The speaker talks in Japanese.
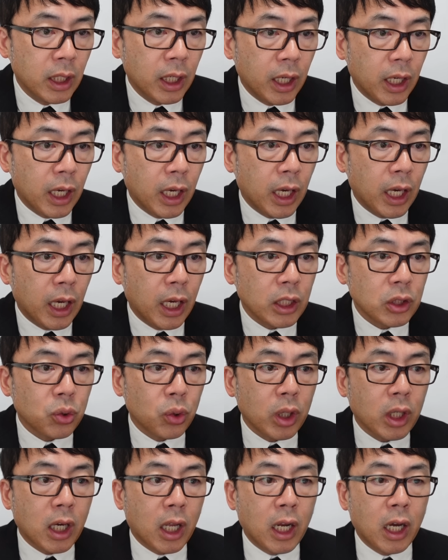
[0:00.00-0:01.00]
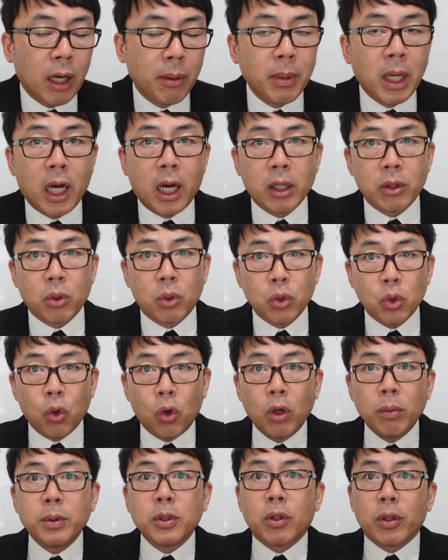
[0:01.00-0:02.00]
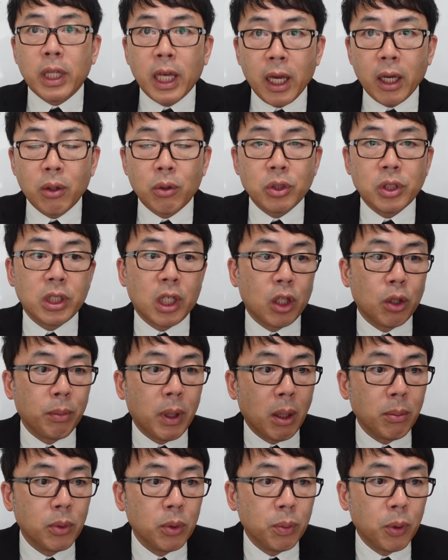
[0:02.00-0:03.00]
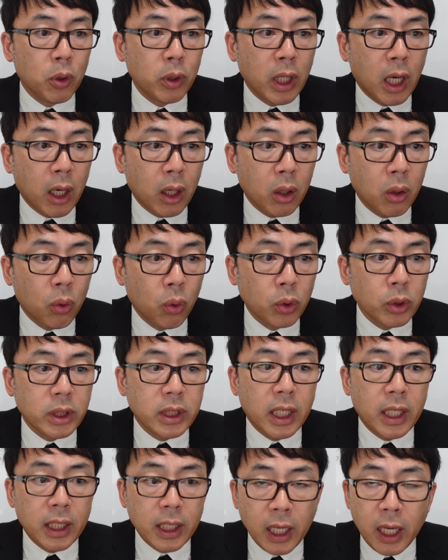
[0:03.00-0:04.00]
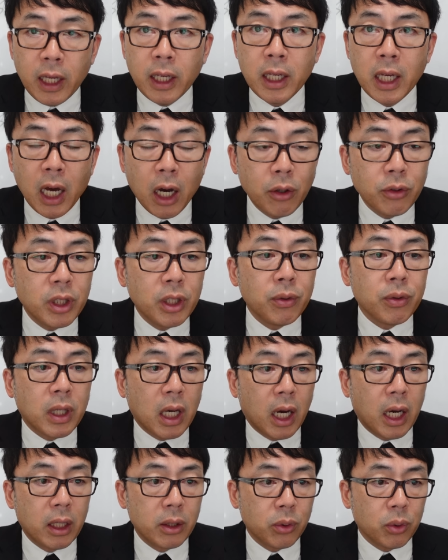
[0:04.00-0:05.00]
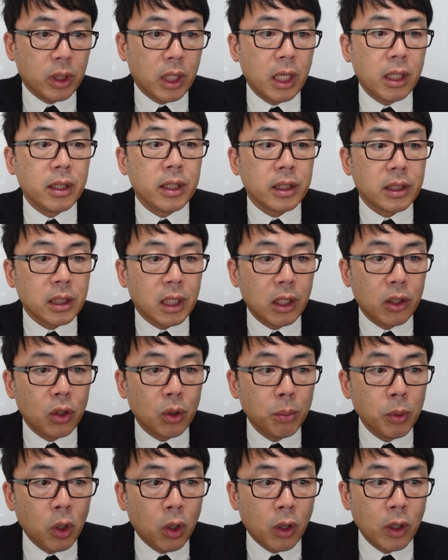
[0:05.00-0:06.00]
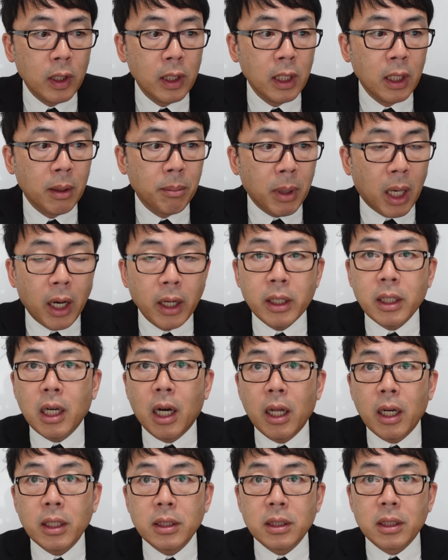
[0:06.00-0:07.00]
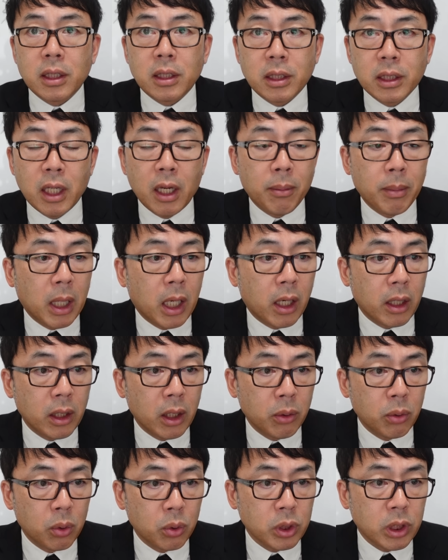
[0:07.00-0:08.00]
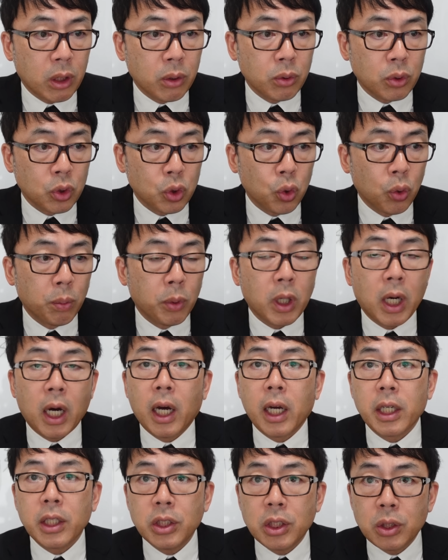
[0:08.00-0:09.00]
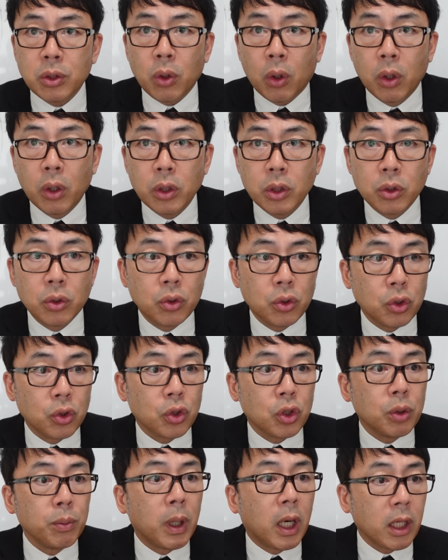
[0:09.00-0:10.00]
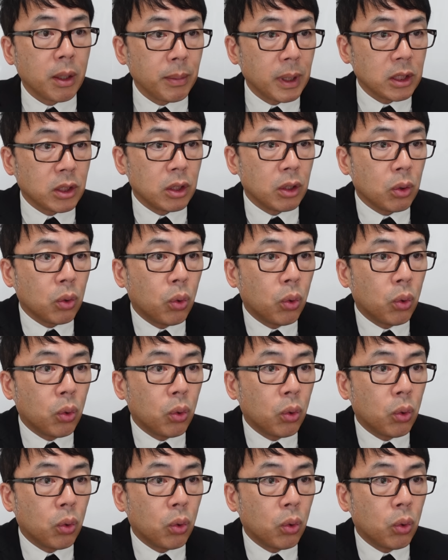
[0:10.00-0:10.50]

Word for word: えー、それから、まあ、あと、東部のね、ロシアの、まあ、無謀な攻勢ね、アウディユカの件ですけれども、まあ、相変わらずですね、まあ、あのロシア軍の消耗が激しいというニュースもあります。